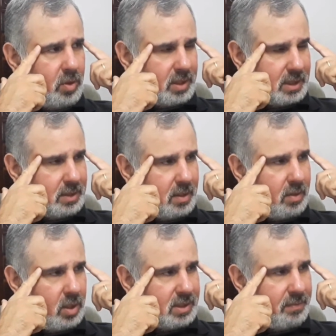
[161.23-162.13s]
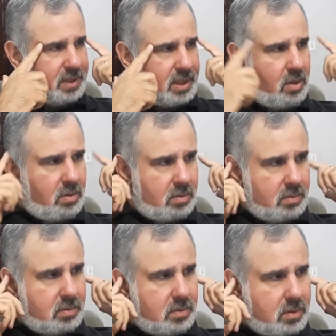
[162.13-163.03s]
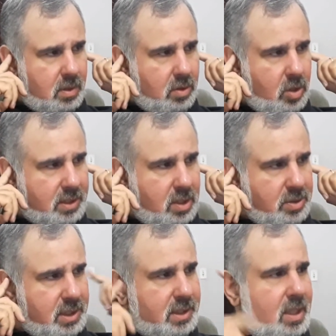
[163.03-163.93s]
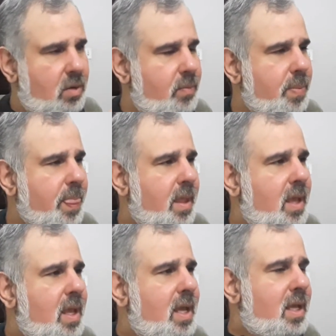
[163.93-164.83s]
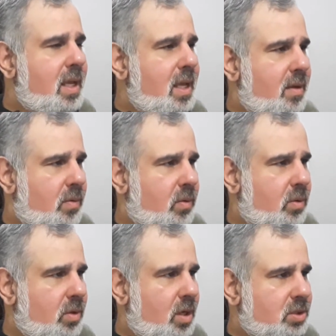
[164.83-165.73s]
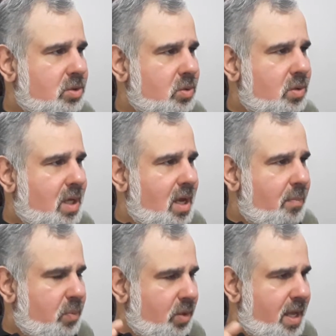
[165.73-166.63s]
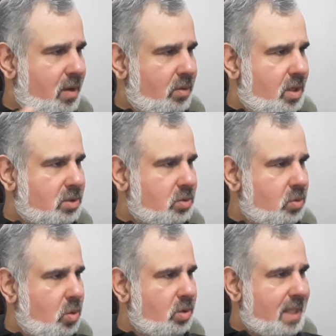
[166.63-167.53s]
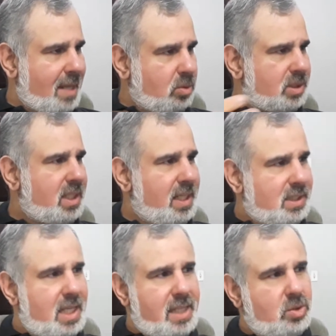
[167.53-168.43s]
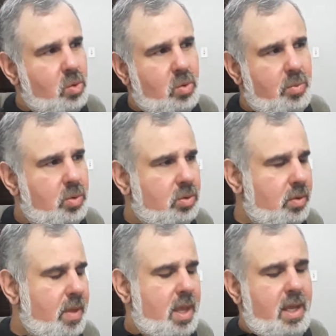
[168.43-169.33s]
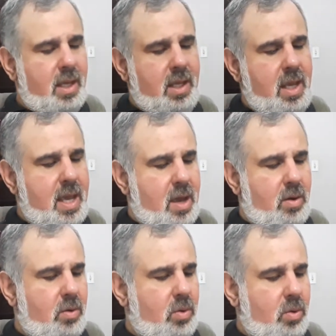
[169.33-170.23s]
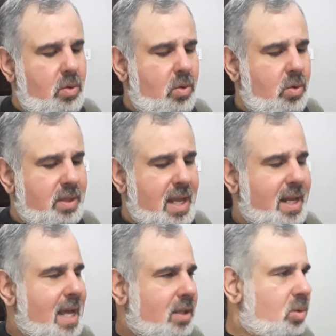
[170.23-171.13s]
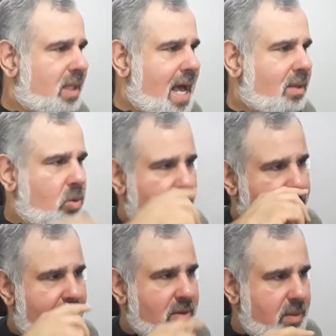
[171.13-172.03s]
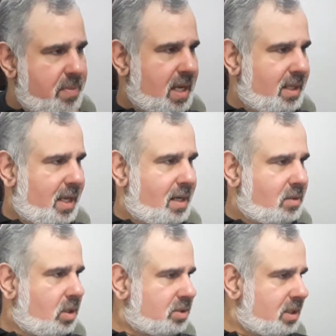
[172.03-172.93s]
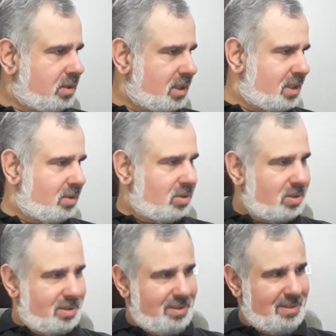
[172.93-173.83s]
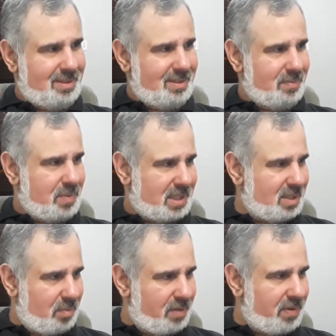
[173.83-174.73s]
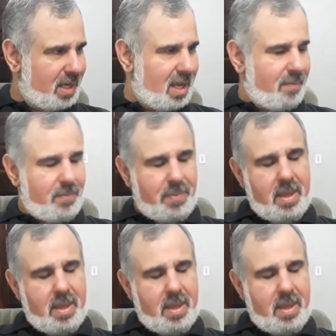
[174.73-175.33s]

Nossa, nossa visão, nossa audição e o nosso campo, né, o nosso contato sinestésico com o mundo que é o, tá ligado ao tato, olfato e paladar. Então, os cinco sentidos, para uhum. simplificar.